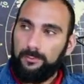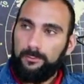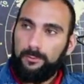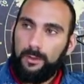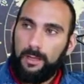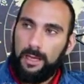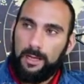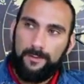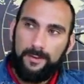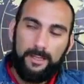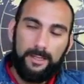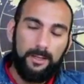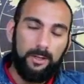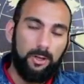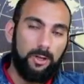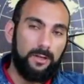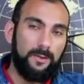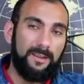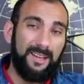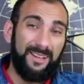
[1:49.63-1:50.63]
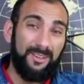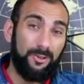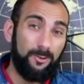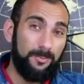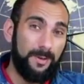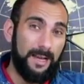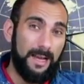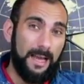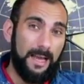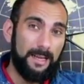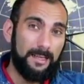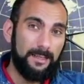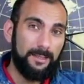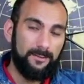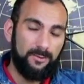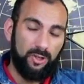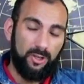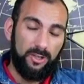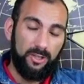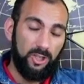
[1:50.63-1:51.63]
e i venditori verranno pagati,
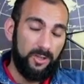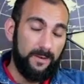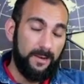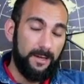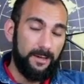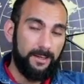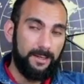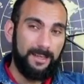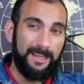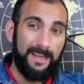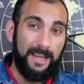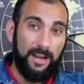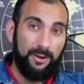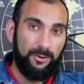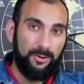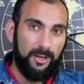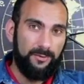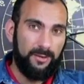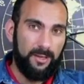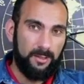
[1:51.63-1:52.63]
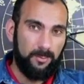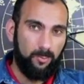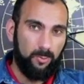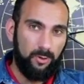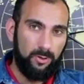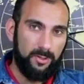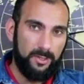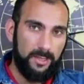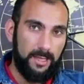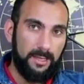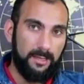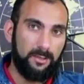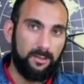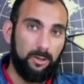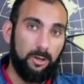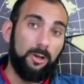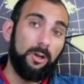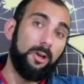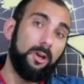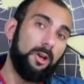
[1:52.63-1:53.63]
cioè riceveranno il denaro da Facebook stesso,
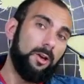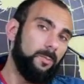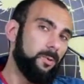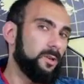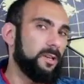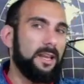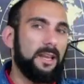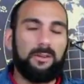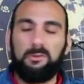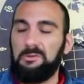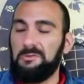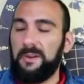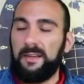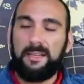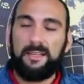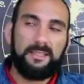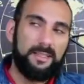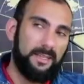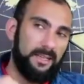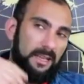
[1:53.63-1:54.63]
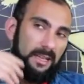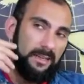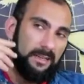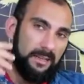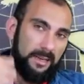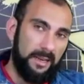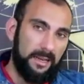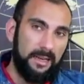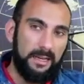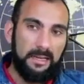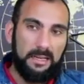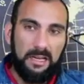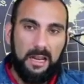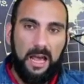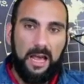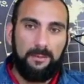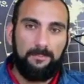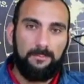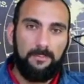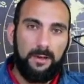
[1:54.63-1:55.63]
potranno quindi inserire tracking
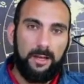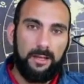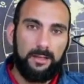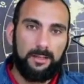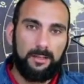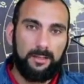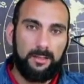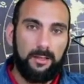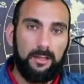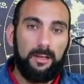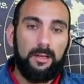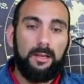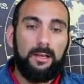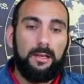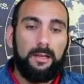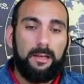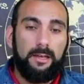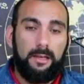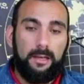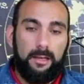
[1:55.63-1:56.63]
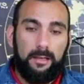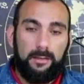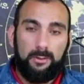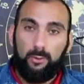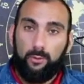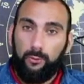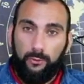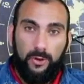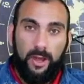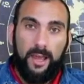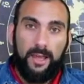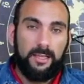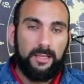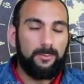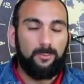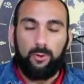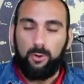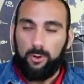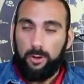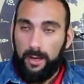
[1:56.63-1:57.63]
numbers, eh, su
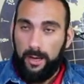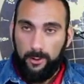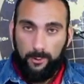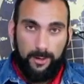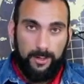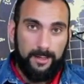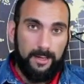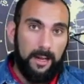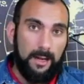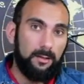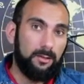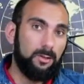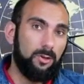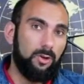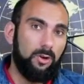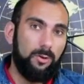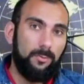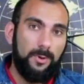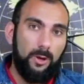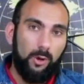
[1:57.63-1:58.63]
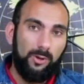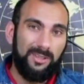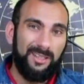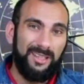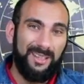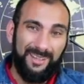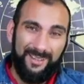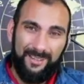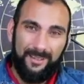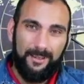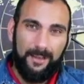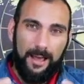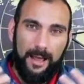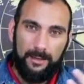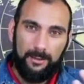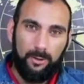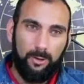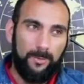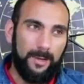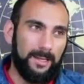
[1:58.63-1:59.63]
Facebook e quant'altro, come ogni
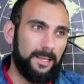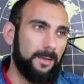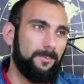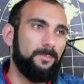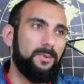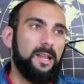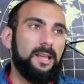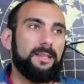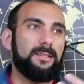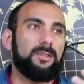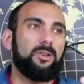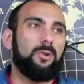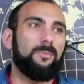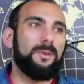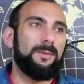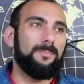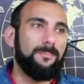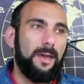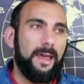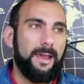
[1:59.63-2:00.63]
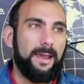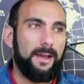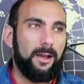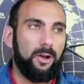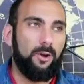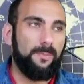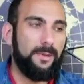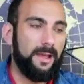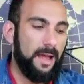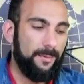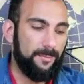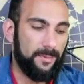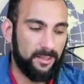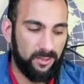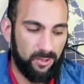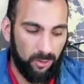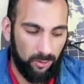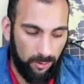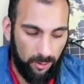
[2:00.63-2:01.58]
altro marketplace, come eBay, come Amazon.